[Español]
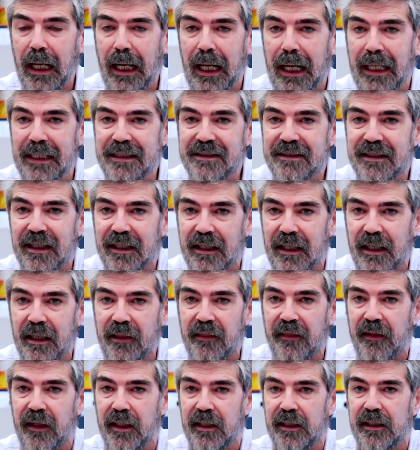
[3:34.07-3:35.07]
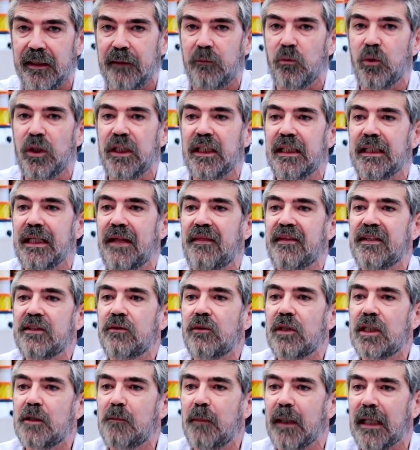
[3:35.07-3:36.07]
a esta rareza y,
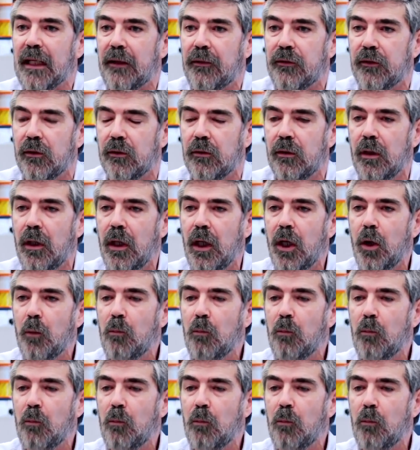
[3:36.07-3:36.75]
necesito una explicación.